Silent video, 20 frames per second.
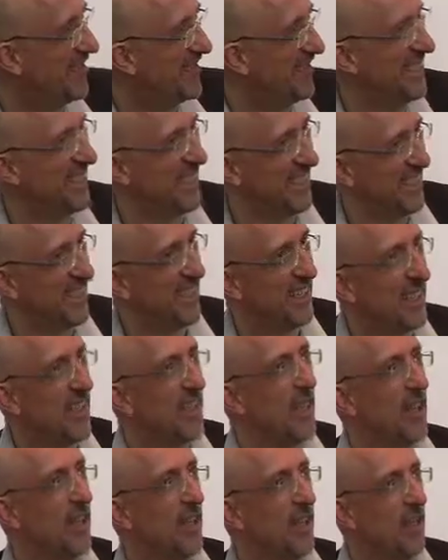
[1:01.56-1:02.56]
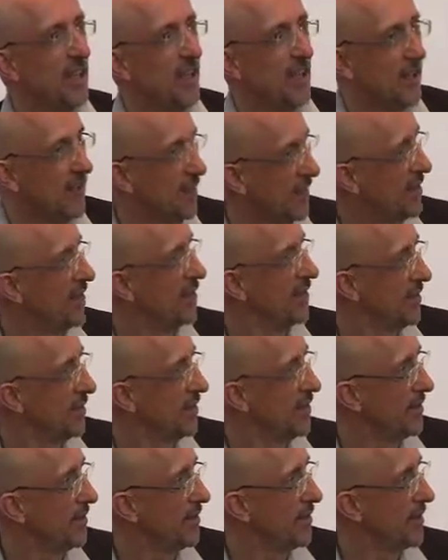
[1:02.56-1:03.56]
alcuni mesi dopo addirittura ha
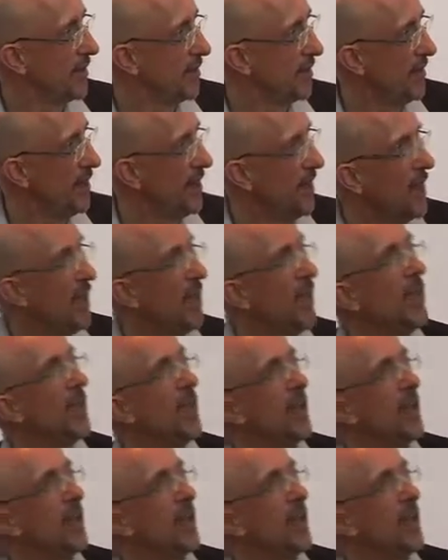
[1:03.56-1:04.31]
traslocato l'AIAG,